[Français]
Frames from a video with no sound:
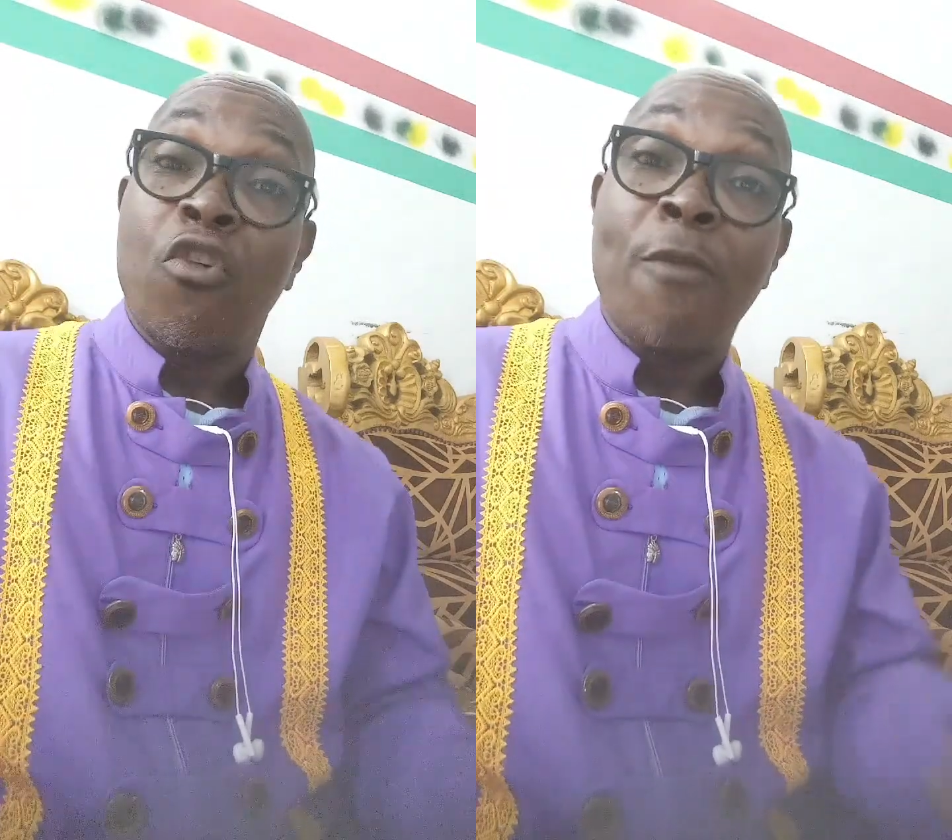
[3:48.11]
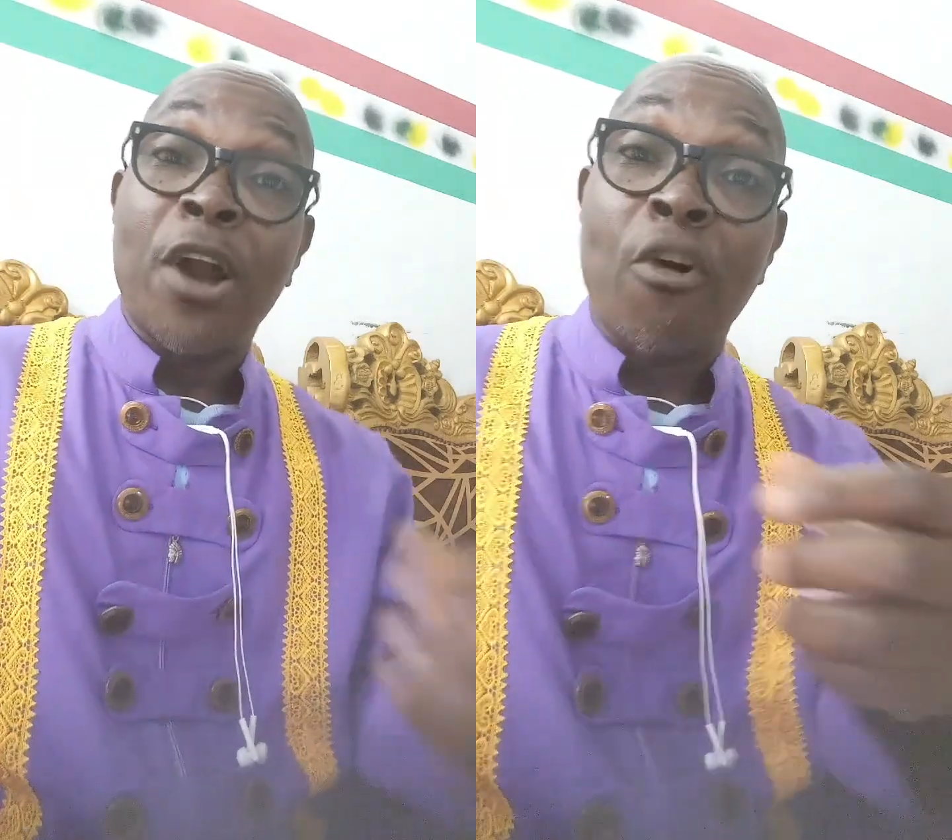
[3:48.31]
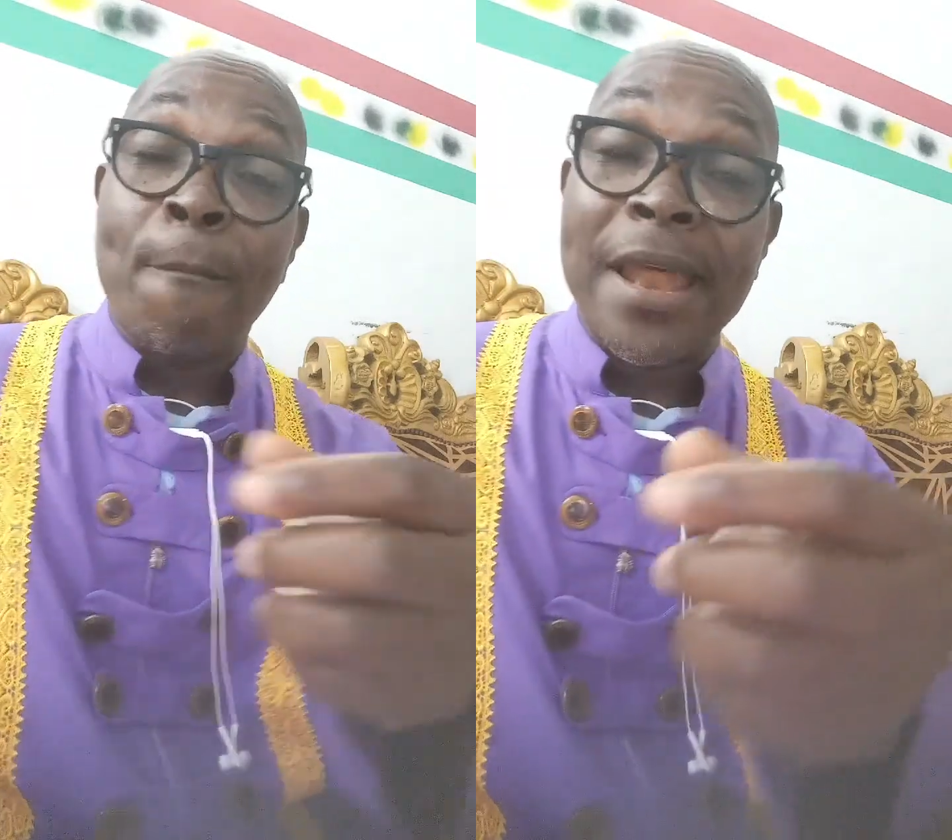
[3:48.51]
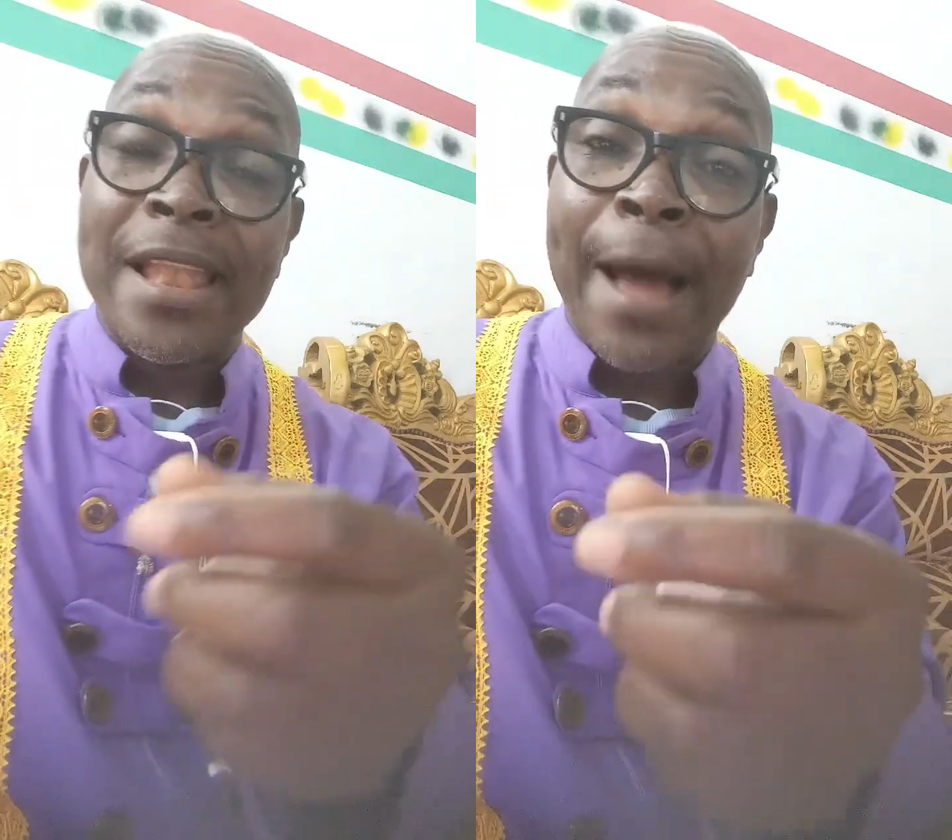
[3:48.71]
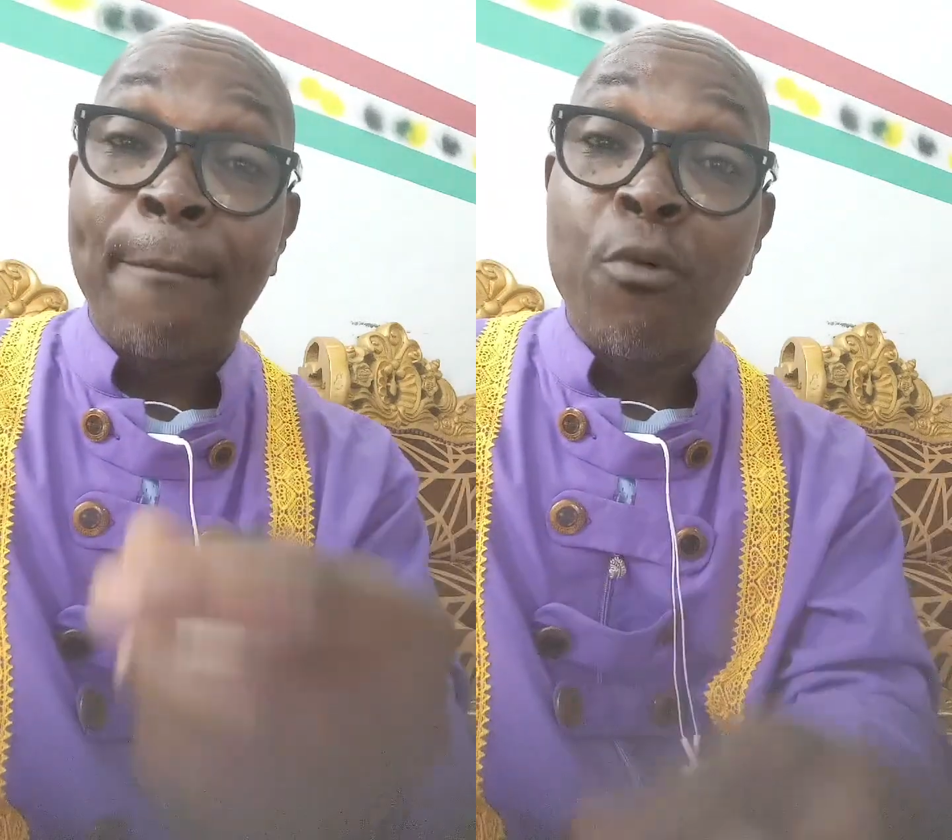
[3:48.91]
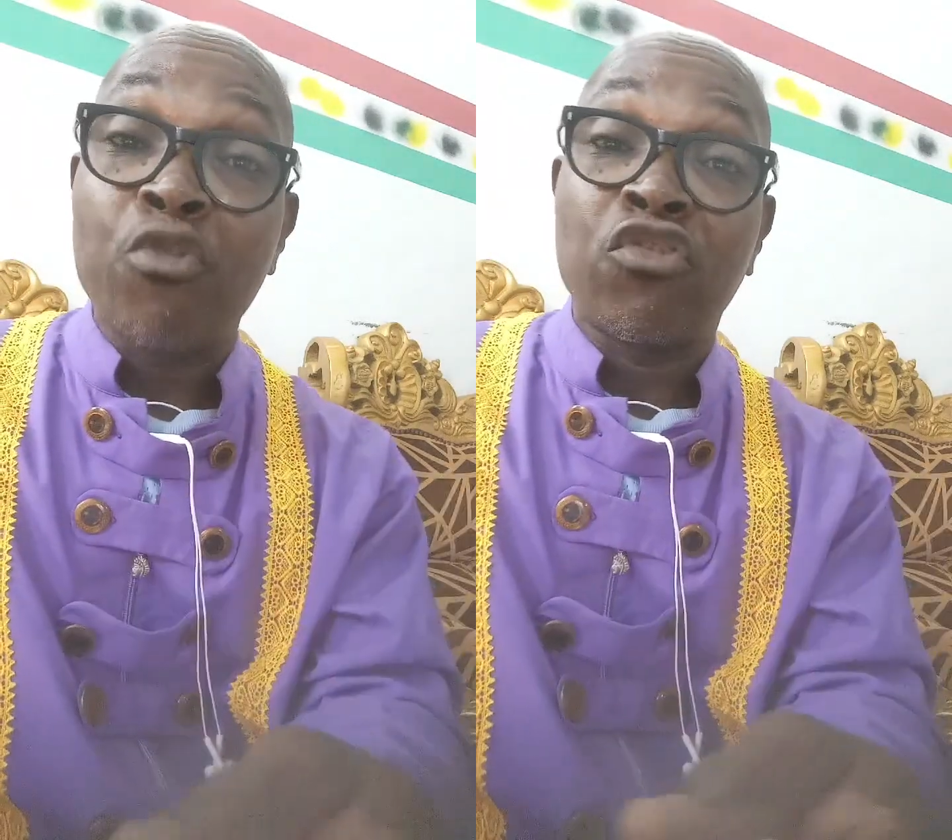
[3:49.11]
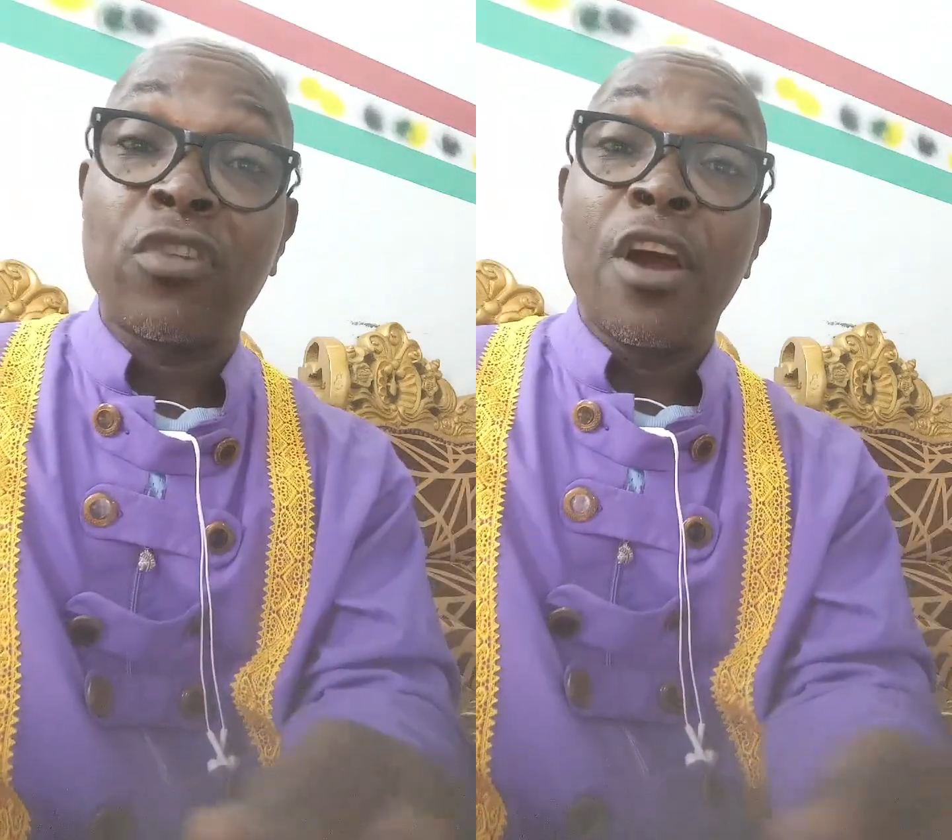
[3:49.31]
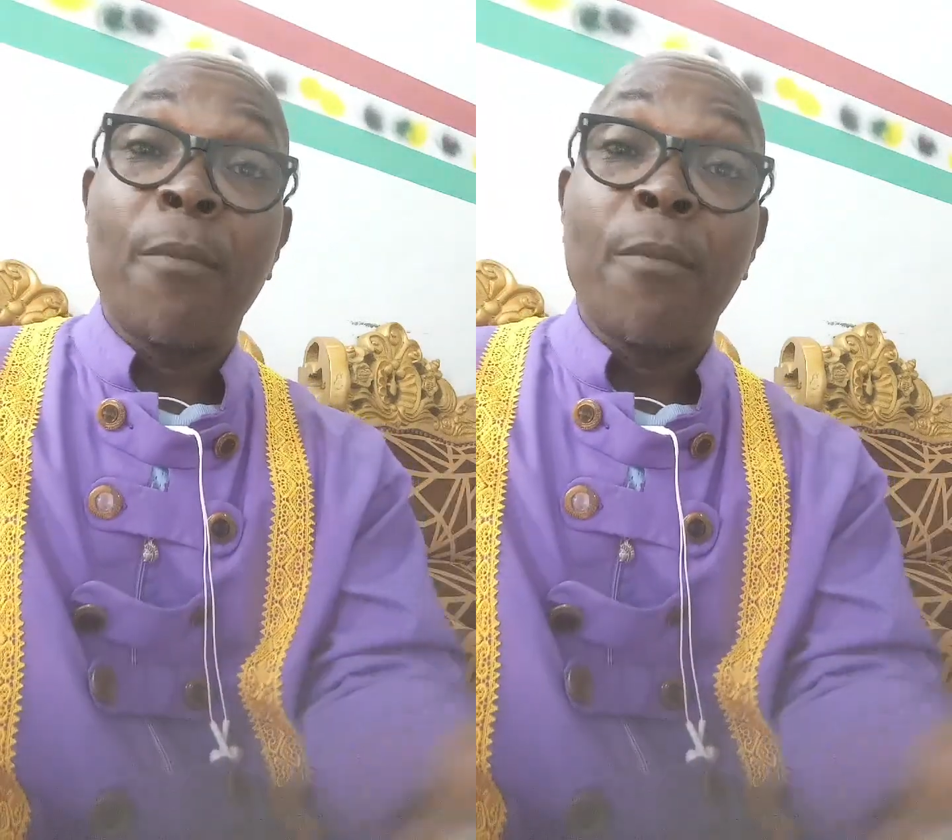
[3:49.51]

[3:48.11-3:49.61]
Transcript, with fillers: ou bien comprennent la bouche